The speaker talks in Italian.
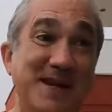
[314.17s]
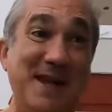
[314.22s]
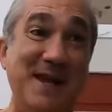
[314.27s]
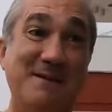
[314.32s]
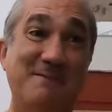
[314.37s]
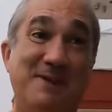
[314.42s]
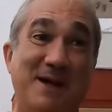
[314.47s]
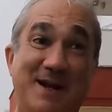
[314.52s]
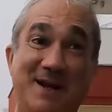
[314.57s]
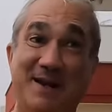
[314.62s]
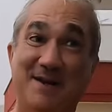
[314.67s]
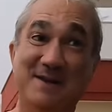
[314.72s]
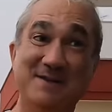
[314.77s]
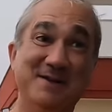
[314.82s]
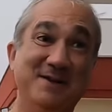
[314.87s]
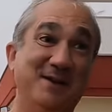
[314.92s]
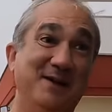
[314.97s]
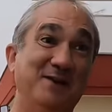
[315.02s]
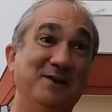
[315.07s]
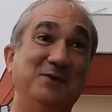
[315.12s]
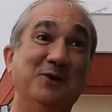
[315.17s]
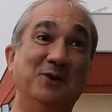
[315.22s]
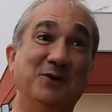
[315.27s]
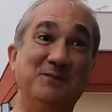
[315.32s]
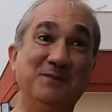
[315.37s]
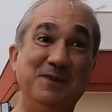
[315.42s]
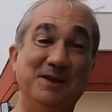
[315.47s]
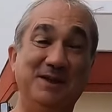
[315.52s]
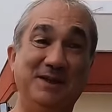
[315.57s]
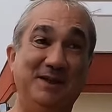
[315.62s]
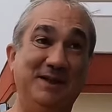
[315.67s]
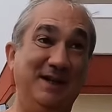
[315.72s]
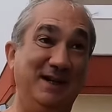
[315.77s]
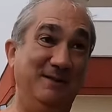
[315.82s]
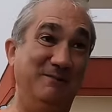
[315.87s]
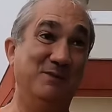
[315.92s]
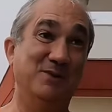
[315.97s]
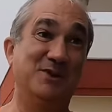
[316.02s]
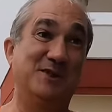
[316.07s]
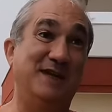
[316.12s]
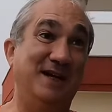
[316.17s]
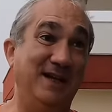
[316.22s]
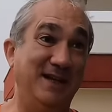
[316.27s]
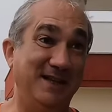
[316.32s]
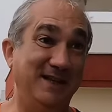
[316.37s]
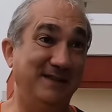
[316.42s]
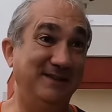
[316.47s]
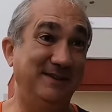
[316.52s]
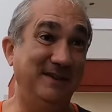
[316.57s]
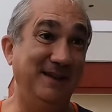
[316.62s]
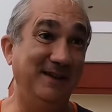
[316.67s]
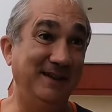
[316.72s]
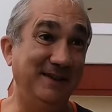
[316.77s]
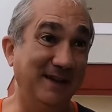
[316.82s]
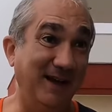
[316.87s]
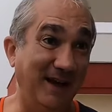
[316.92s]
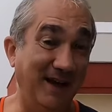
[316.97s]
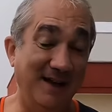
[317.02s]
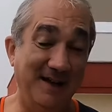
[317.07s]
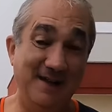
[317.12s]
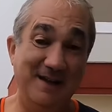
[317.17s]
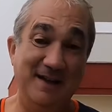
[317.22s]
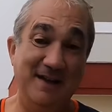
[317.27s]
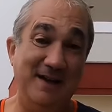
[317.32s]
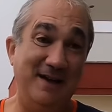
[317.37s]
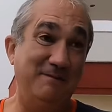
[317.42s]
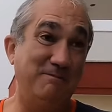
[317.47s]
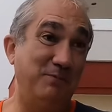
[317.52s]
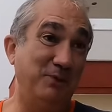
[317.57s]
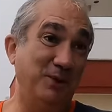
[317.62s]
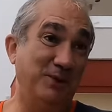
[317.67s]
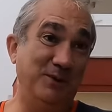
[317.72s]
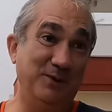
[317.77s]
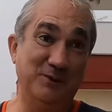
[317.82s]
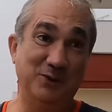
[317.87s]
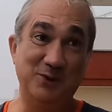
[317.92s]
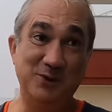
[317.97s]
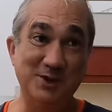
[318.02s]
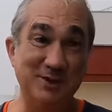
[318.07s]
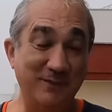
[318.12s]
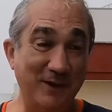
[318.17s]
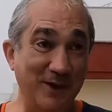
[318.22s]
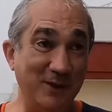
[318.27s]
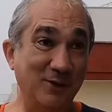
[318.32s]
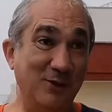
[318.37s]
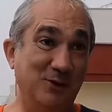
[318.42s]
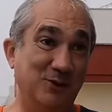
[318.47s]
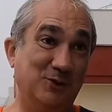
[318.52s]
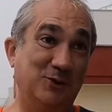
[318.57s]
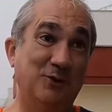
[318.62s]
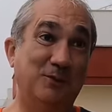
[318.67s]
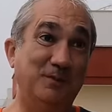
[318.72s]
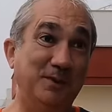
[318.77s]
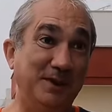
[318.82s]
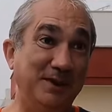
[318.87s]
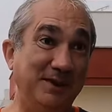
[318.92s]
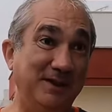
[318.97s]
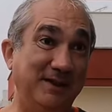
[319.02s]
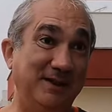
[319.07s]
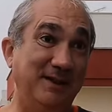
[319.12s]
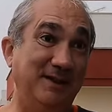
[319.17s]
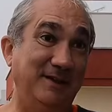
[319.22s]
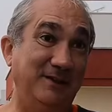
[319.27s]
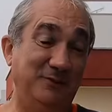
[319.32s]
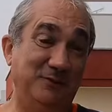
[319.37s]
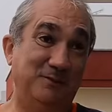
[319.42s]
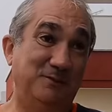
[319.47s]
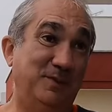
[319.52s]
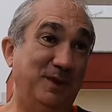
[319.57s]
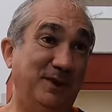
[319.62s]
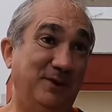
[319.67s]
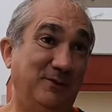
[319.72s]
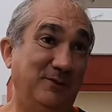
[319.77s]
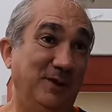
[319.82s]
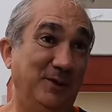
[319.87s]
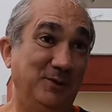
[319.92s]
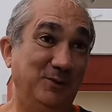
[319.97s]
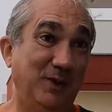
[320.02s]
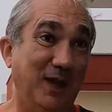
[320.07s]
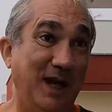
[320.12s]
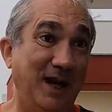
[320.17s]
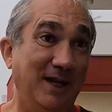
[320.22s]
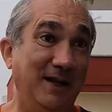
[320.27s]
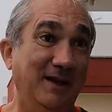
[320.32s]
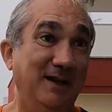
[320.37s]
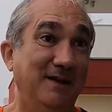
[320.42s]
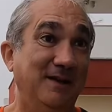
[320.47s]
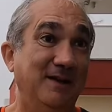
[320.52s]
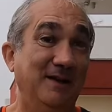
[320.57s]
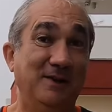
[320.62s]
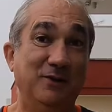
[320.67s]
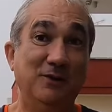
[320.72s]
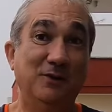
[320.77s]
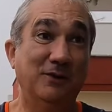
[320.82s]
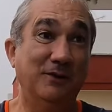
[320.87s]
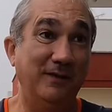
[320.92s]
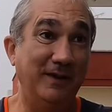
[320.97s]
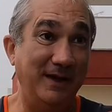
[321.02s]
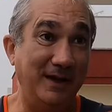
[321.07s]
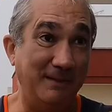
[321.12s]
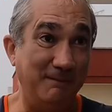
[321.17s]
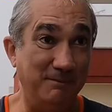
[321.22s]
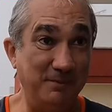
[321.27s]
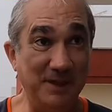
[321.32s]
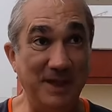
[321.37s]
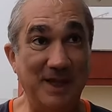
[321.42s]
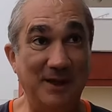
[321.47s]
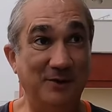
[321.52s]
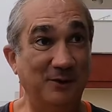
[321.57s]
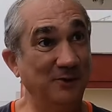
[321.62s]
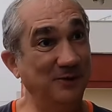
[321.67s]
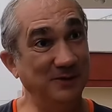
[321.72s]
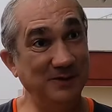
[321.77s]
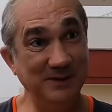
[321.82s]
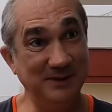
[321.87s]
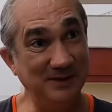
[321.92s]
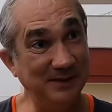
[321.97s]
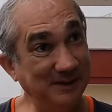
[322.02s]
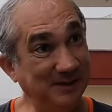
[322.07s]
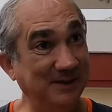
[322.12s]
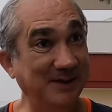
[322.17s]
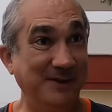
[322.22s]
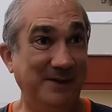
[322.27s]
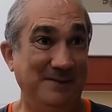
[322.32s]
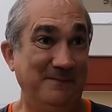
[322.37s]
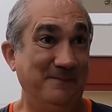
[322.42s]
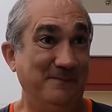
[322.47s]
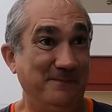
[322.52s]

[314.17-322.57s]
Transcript: Nepal dormì nella boscaglia in tenda e poi quando si svegliò scoprì che era in un parco naturale dove era pieno di tigri.